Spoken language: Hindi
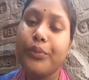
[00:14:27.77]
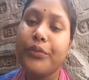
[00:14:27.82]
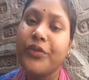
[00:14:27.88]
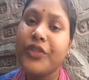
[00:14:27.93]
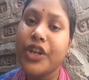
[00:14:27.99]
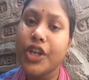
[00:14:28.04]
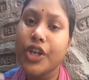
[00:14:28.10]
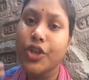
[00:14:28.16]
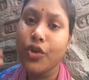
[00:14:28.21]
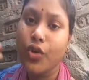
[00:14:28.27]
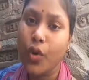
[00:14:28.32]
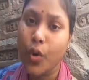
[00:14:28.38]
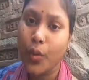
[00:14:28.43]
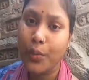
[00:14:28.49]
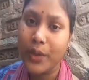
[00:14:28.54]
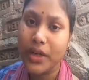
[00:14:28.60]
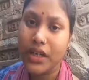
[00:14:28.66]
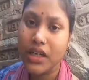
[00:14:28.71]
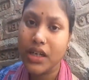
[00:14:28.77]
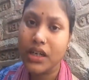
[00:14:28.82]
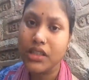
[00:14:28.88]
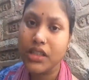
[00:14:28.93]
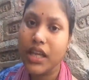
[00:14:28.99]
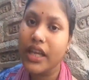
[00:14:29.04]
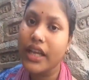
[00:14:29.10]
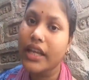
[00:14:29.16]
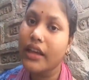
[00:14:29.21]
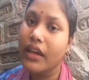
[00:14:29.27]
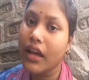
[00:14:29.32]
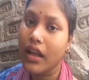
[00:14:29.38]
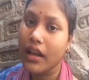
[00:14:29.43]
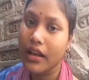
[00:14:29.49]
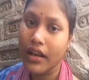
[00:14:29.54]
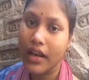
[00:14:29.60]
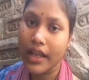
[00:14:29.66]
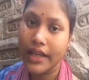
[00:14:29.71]
वीडियो ओपन करते ही
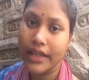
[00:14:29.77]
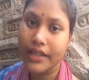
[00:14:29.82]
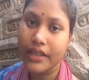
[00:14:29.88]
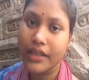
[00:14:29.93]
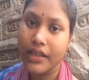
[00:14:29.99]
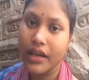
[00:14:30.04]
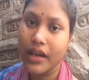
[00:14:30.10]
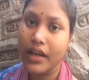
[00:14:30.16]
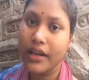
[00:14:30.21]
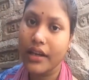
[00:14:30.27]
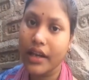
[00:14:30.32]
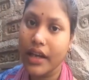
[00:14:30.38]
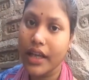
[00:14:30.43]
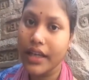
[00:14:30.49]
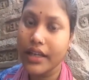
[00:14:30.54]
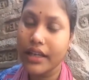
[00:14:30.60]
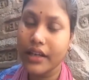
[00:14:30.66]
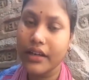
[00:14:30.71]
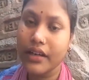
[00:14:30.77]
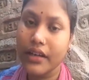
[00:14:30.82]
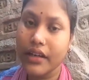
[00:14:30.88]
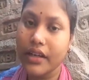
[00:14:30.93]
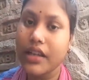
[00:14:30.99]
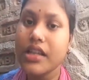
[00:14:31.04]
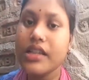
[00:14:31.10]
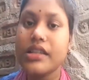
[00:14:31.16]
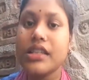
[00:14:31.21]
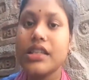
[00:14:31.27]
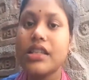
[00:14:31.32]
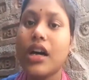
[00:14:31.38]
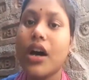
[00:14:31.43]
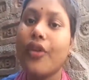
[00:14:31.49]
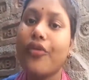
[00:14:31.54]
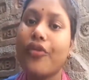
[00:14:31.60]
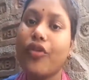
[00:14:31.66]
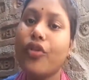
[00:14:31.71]
अनलाइक किया अनलाइक करके
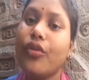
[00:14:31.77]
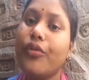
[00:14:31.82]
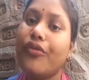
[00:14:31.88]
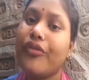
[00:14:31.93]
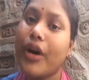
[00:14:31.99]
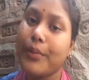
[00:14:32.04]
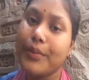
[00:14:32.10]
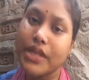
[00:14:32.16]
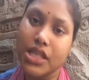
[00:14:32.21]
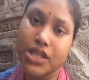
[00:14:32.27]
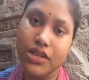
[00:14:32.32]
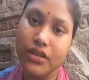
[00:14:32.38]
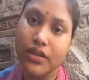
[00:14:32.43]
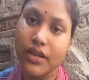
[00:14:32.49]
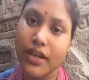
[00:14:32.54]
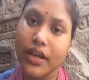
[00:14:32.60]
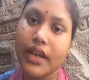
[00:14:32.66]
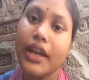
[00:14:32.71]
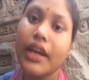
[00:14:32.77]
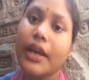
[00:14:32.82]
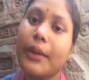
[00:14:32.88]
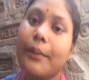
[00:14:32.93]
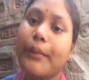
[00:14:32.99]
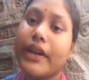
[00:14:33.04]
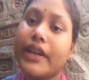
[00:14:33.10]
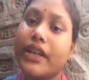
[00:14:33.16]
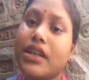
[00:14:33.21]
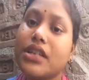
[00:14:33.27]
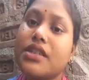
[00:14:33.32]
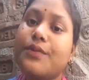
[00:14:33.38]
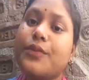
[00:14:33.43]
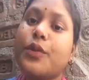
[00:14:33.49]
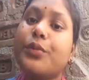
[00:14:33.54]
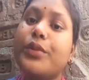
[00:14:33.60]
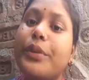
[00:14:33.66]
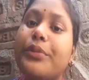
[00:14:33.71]
सीधा वो वापस चले गए भैया
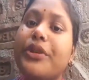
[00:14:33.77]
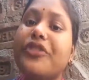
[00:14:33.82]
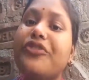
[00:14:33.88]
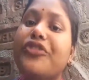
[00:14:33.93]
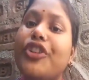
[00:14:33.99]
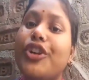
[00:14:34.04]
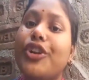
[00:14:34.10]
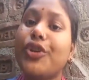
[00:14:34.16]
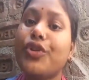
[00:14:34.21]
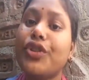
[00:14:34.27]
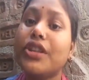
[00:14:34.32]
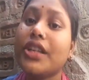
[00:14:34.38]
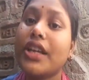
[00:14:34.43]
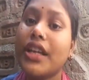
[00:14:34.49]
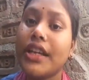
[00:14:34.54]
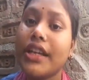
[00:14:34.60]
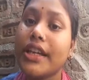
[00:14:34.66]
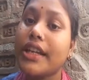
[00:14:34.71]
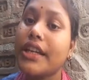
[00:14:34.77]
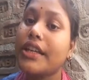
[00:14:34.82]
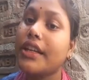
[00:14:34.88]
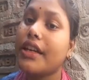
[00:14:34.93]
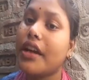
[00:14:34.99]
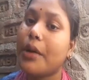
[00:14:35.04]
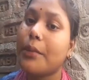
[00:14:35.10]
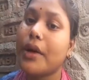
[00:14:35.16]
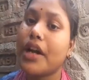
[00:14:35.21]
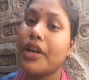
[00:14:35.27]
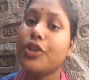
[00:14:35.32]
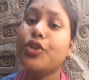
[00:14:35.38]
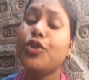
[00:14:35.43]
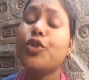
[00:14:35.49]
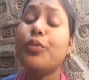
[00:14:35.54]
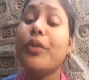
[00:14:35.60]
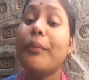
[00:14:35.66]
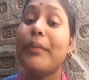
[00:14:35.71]
जब तुमने अपनी वीडियो देखी नहीं है हमारी
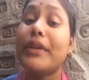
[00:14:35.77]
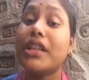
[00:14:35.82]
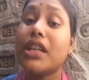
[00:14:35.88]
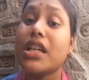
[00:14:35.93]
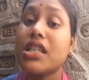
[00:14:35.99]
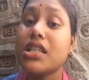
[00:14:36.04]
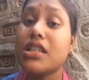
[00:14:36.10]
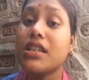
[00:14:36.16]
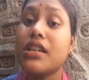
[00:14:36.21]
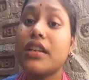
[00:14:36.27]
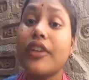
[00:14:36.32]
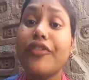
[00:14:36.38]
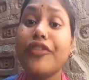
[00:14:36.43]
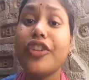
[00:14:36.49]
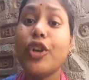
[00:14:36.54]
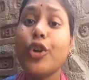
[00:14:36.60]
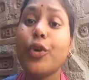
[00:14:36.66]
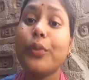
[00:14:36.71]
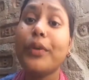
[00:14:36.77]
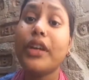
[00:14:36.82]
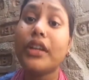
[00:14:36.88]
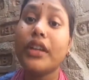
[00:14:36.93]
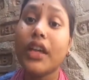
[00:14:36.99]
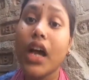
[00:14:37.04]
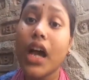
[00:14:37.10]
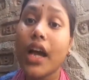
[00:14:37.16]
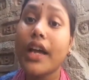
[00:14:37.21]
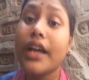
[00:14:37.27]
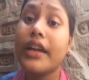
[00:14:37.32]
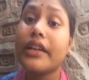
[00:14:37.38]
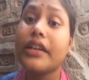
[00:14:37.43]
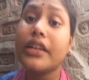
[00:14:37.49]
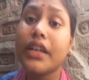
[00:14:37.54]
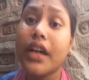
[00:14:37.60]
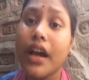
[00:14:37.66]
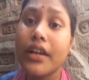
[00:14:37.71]
तो तुम्हें पता कैसे चलेगा वीडियो में क्या है
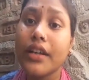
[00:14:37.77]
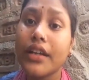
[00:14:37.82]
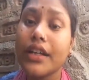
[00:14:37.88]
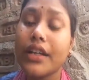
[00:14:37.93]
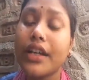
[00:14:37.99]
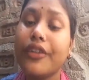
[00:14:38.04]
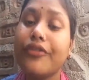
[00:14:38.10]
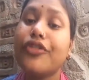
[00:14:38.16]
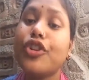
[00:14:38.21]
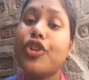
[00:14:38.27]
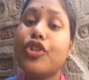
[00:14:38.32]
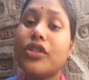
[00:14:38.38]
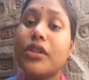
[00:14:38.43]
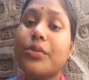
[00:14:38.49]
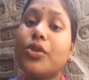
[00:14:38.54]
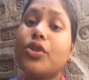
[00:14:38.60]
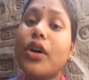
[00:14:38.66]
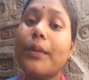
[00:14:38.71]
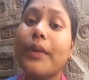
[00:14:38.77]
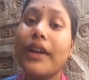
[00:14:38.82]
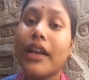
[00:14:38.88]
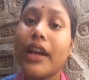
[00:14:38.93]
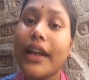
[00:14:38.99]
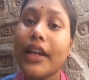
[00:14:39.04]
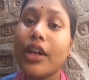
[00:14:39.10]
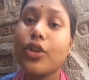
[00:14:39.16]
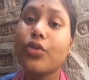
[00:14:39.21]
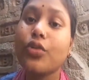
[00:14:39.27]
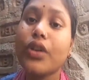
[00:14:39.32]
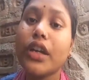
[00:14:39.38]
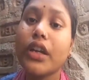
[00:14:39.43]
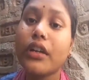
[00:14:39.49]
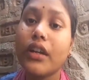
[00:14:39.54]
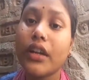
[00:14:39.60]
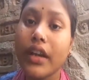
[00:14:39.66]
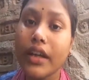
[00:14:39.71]
क्या नहीं है वीडियो तभी तो आप अनलाइक करोगे
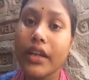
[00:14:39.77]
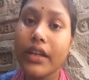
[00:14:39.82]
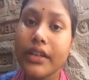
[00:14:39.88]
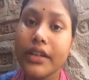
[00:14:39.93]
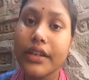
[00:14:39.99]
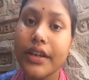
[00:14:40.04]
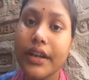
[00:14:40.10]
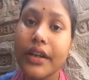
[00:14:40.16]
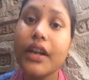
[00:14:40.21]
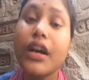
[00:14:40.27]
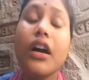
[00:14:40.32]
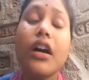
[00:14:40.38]
है कि नहीं है